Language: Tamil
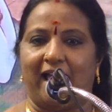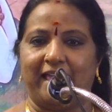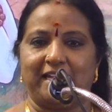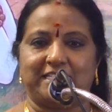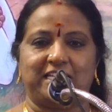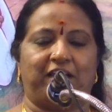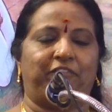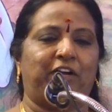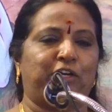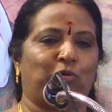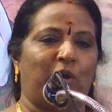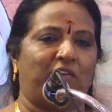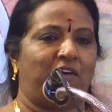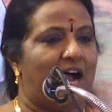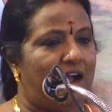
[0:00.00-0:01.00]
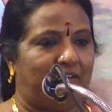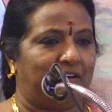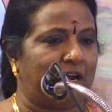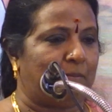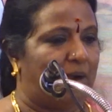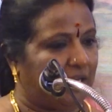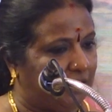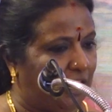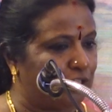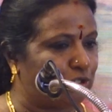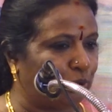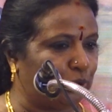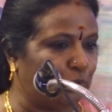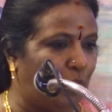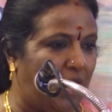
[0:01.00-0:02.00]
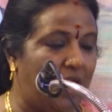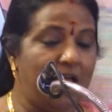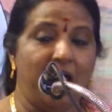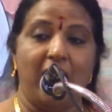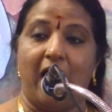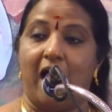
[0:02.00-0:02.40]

ஆயிடுச்சு வீட்டுக்குள்ளதா வரமாட்டான் சுத்துவான்